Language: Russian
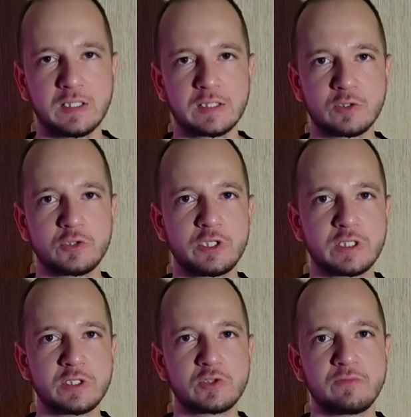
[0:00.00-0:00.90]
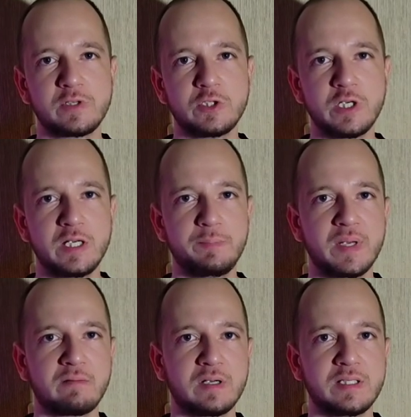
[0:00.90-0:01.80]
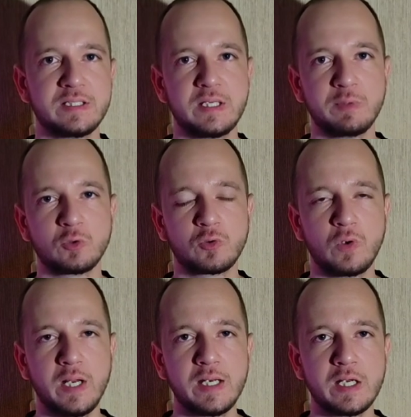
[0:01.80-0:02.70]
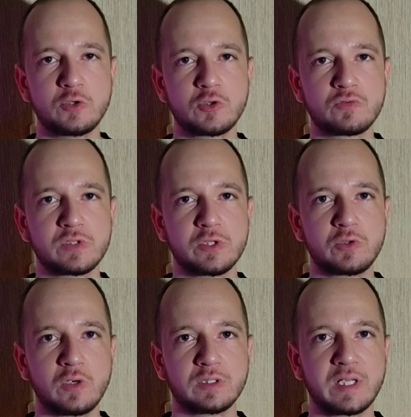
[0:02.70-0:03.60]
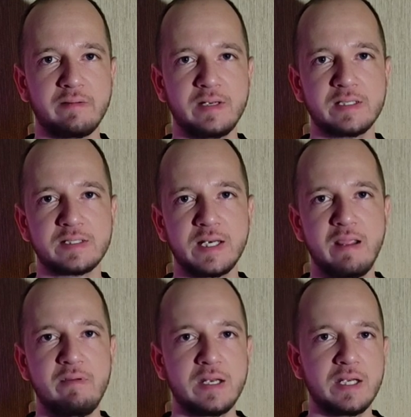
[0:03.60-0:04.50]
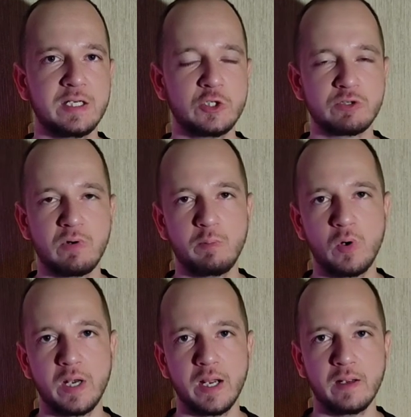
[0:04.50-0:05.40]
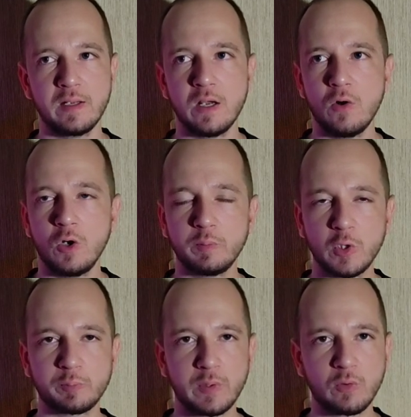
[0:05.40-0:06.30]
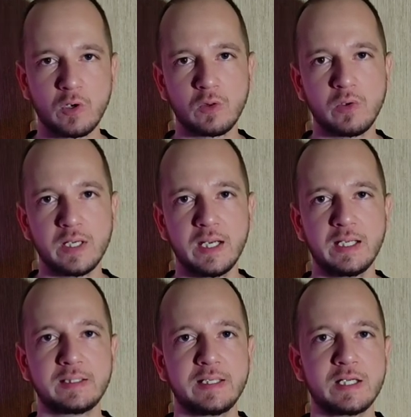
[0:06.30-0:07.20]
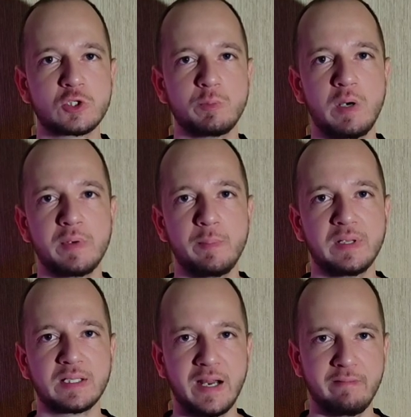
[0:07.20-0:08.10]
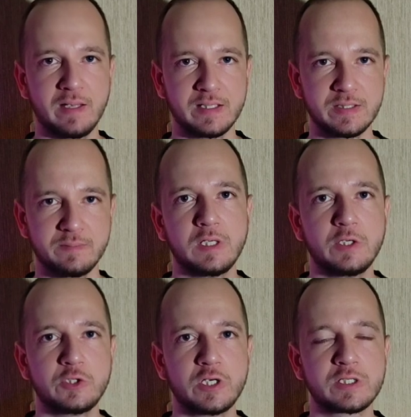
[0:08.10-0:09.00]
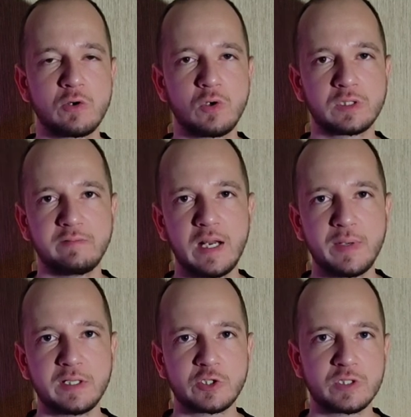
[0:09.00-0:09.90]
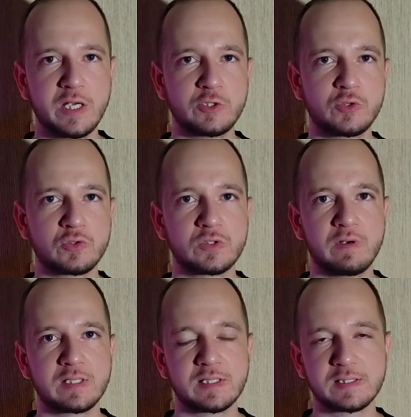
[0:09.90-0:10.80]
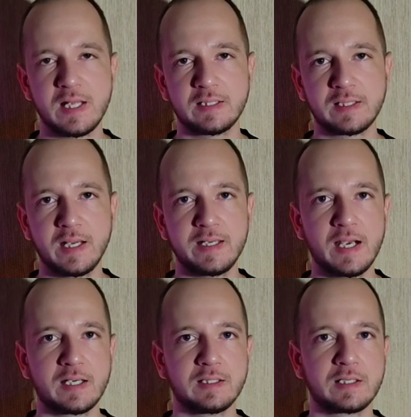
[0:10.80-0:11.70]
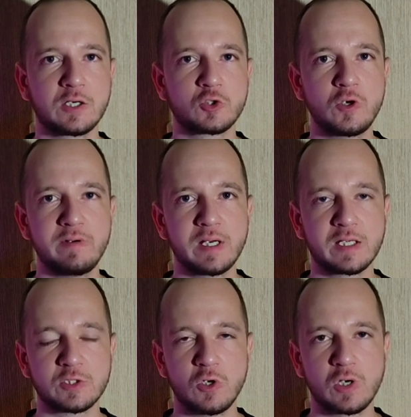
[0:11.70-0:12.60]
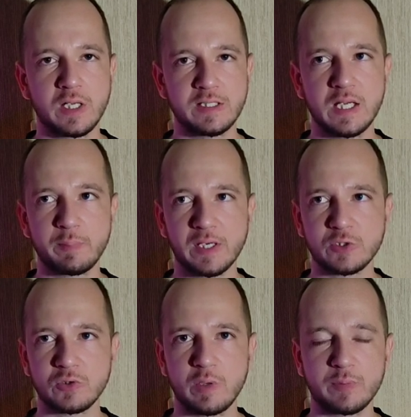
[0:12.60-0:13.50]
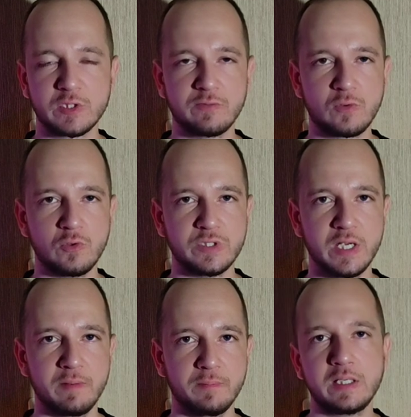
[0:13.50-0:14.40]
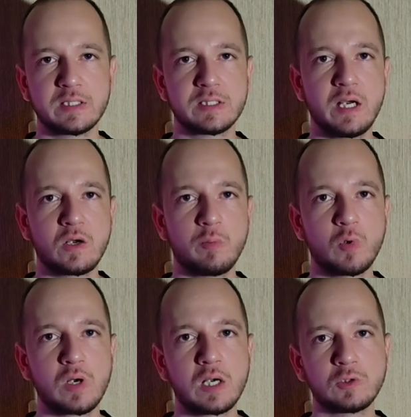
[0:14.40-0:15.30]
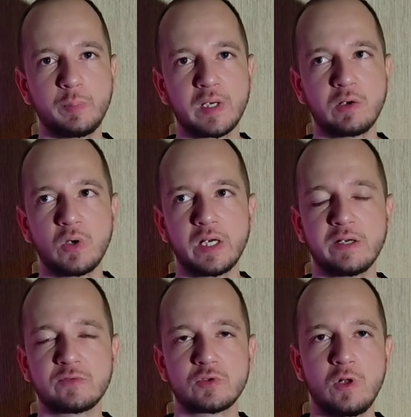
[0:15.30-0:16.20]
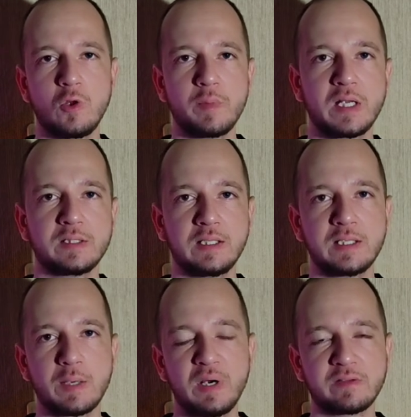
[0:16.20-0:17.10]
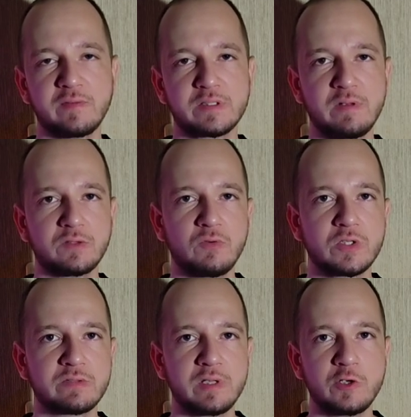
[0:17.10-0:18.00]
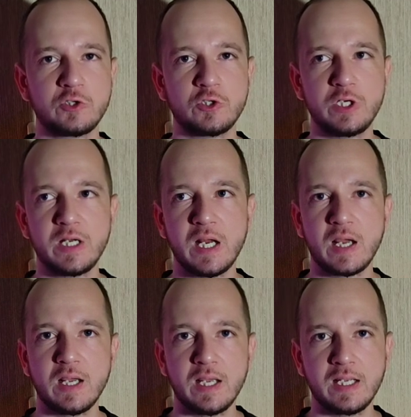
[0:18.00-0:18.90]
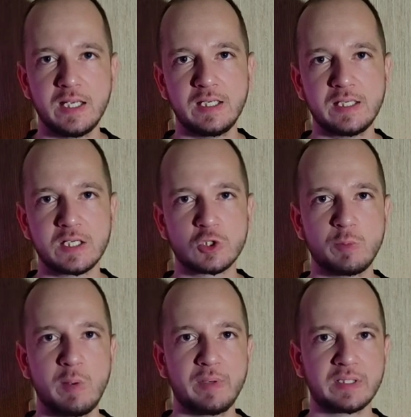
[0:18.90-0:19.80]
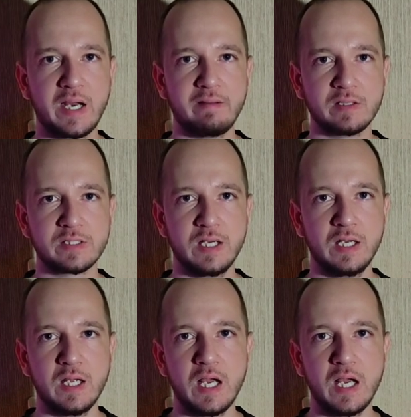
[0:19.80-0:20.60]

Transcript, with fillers: Скажу честно, что в течение первых 10 минут курения чувствуется только травянистый ревень и ничего более. Он бьет по горлу, и это не особо мне понравилось. Через какое-то время начинает чувствоваться сладкая ягода крыжовника с легкой терпкостью на послевкусие. Не знаю кому как, но при курении в соло у меня данный аромат вызвал двойственное ощущение и не особо понравился.